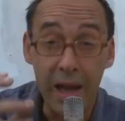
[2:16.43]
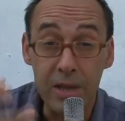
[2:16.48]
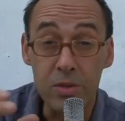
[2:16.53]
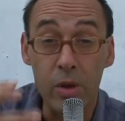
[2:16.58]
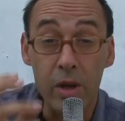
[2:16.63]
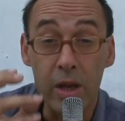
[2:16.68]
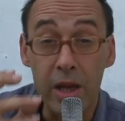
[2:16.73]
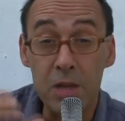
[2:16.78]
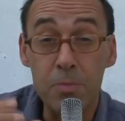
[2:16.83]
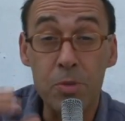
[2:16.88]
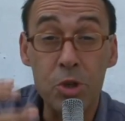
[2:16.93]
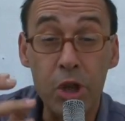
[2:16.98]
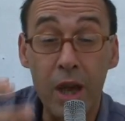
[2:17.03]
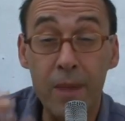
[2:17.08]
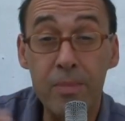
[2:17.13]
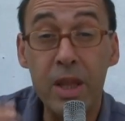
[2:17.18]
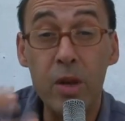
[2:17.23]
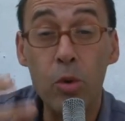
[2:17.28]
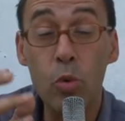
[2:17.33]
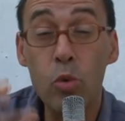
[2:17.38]
Also es
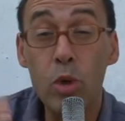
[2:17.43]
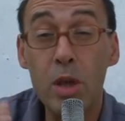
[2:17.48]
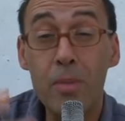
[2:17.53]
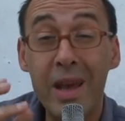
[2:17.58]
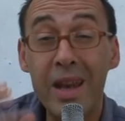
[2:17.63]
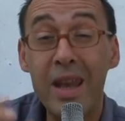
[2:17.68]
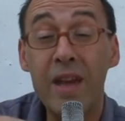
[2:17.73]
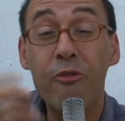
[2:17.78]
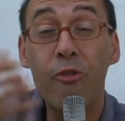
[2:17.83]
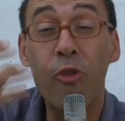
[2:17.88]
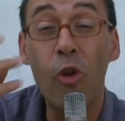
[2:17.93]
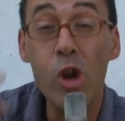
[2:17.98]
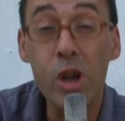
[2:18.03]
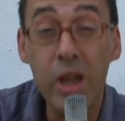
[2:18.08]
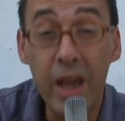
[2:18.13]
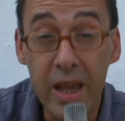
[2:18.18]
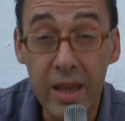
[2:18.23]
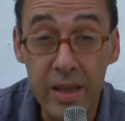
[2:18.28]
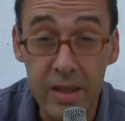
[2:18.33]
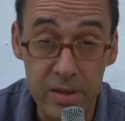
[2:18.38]
beschreibt ein ungemein
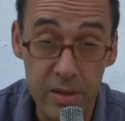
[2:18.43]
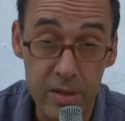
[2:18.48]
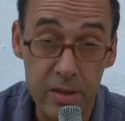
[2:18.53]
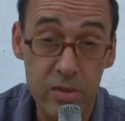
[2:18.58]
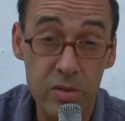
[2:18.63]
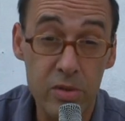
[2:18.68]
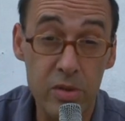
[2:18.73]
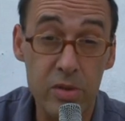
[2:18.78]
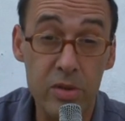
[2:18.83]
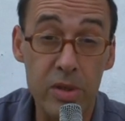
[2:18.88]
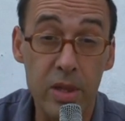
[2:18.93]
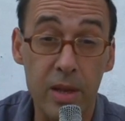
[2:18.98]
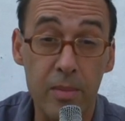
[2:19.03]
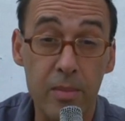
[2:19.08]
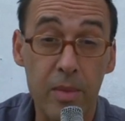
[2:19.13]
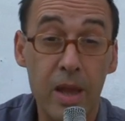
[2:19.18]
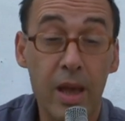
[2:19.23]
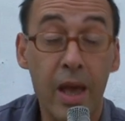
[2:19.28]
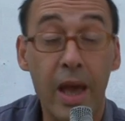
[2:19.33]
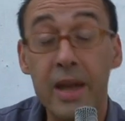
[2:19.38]
erfolgreiches
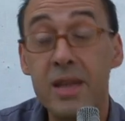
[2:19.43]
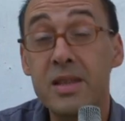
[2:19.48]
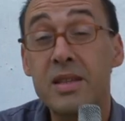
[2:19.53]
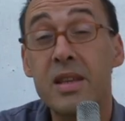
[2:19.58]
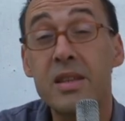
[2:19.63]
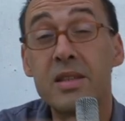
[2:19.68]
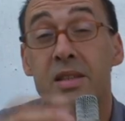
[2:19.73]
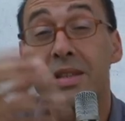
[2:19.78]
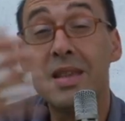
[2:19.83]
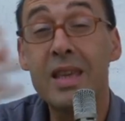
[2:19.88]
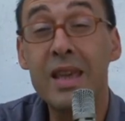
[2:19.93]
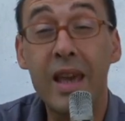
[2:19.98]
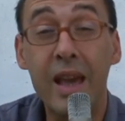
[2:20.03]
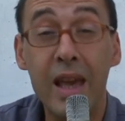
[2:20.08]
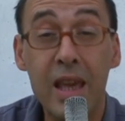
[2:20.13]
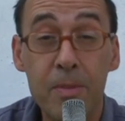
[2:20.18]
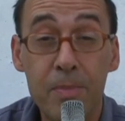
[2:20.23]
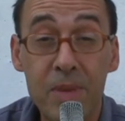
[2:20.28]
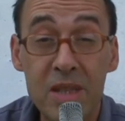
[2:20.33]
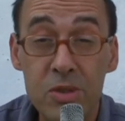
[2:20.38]
System, eines, das
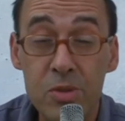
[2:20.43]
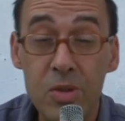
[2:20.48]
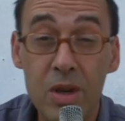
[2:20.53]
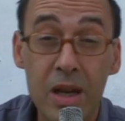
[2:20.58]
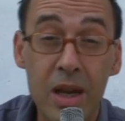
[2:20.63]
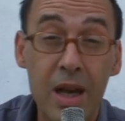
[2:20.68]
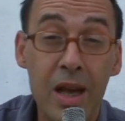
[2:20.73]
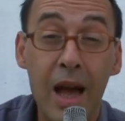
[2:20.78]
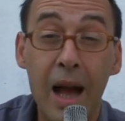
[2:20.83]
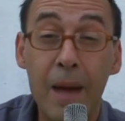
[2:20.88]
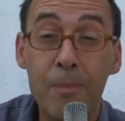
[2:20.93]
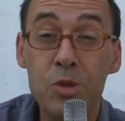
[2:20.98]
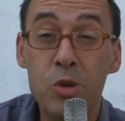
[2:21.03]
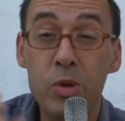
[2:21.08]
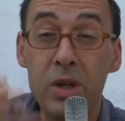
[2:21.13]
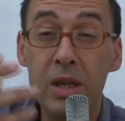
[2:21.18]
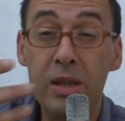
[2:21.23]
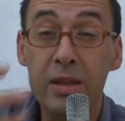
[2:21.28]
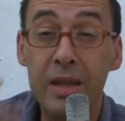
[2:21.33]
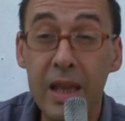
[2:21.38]
siegreich bis zur
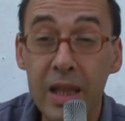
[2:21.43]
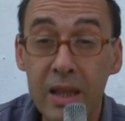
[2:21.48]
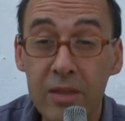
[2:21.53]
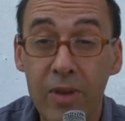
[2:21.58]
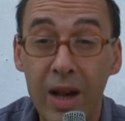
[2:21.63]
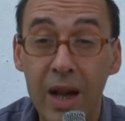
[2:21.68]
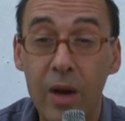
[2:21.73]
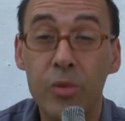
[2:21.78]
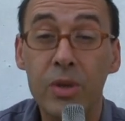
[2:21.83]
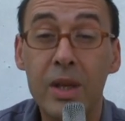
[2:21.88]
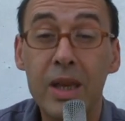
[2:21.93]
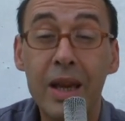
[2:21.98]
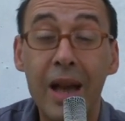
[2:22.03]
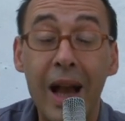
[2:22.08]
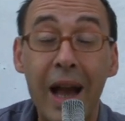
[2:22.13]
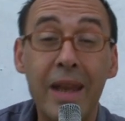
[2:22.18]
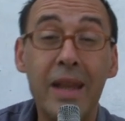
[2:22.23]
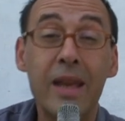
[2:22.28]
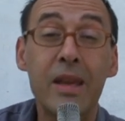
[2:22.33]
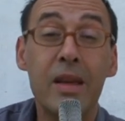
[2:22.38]
Absurdität war und
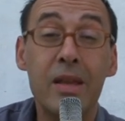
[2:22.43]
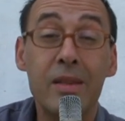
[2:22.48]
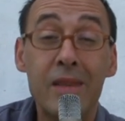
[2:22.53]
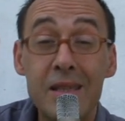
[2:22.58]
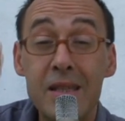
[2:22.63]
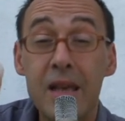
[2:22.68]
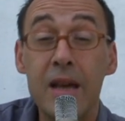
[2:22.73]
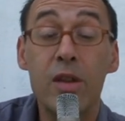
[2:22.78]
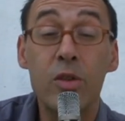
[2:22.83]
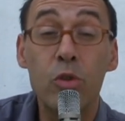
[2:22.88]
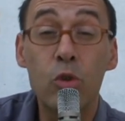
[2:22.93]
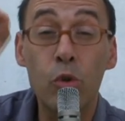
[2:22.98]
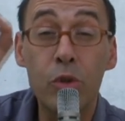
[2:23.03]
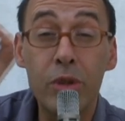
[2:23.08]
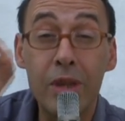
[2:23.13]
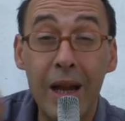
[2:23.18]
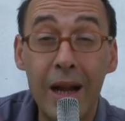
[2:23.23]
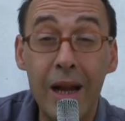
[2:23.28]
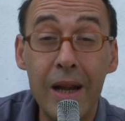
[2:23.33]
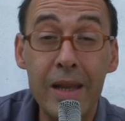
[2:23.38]
gerade dieser
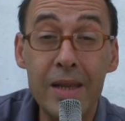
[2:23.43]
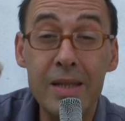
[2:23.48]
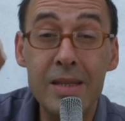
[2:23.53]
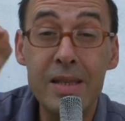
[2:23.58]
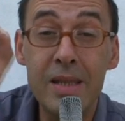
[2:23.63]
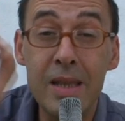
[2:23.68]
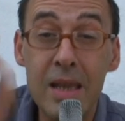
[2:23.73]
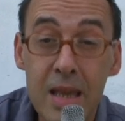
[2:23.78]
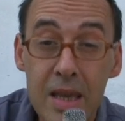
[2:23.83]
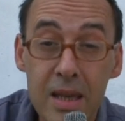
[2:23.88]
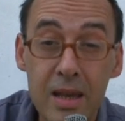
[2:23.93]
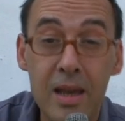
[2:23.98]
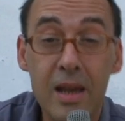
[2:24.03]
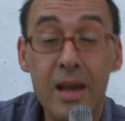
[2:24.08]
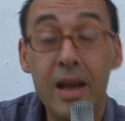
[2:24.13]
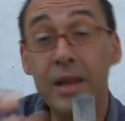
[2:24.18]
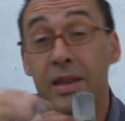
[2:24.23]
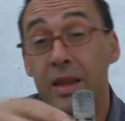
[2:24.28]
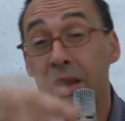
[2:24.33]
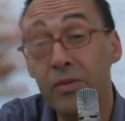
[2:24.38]
totale Sieg
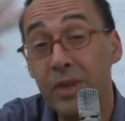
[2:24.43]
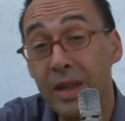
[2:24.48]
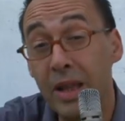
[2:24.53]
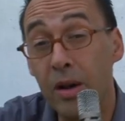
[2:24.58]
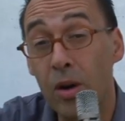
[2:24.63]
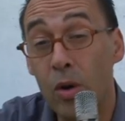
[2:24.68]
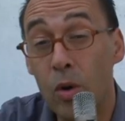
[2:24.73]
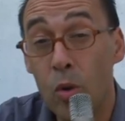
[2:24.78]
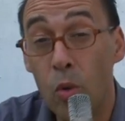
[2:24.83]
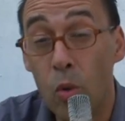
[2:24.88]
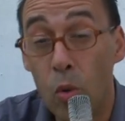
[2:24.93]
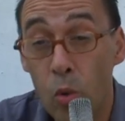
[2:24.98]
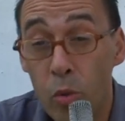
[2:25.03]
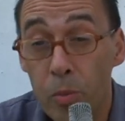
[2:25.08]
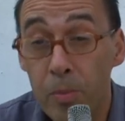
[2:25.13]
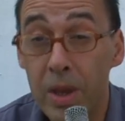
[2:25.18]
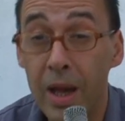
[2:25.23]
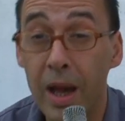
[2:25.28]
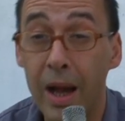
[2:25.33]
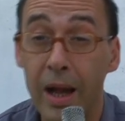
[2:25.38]
hat dann wieder
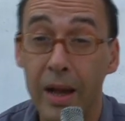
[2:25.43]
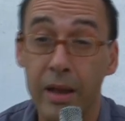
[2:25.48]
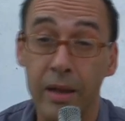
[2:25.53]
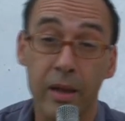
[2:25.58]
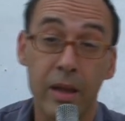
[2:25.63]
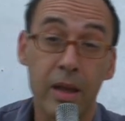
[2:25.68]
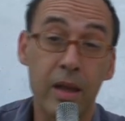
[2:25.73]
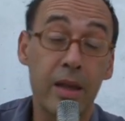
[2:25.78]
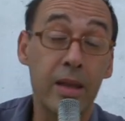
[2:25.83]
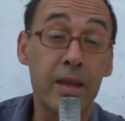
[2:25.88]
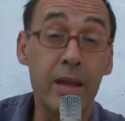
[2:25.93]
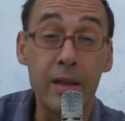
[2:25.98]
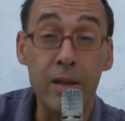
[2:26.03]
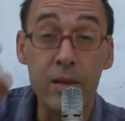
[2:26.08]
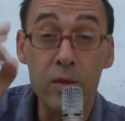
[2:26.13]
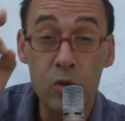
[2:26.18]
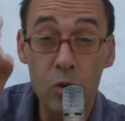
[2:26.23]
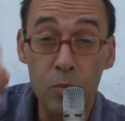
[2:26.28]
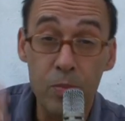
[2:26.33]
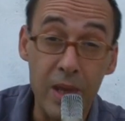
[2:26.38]
Unbehagen in den
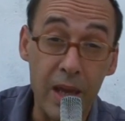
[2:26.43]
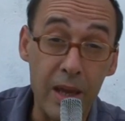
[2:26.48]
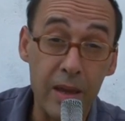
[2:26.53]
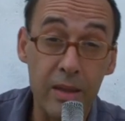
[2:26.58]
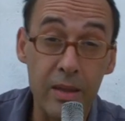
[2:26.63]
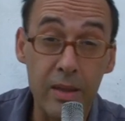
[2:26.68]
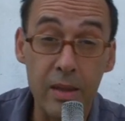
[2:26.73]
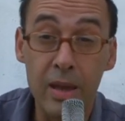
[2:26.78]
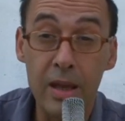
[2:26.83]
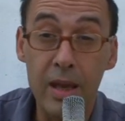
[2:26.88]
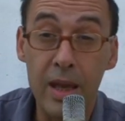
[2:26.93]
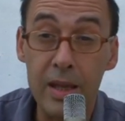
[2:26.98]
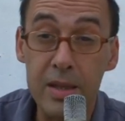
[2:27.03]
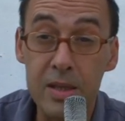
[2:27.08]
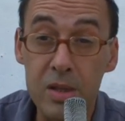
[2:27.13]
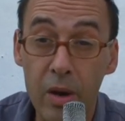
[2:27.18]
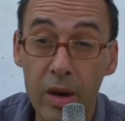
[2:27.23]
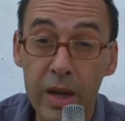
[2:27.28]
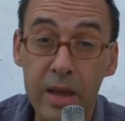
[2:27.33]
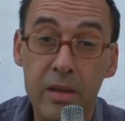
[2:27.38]
Subjekten
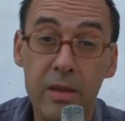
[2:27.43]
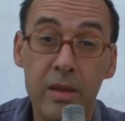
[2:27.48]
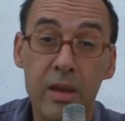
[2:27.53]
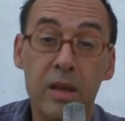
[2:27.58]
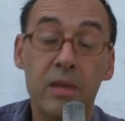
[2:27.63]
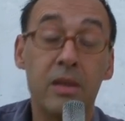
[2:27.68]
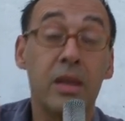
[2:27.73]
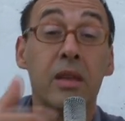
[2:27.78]
erzeugt,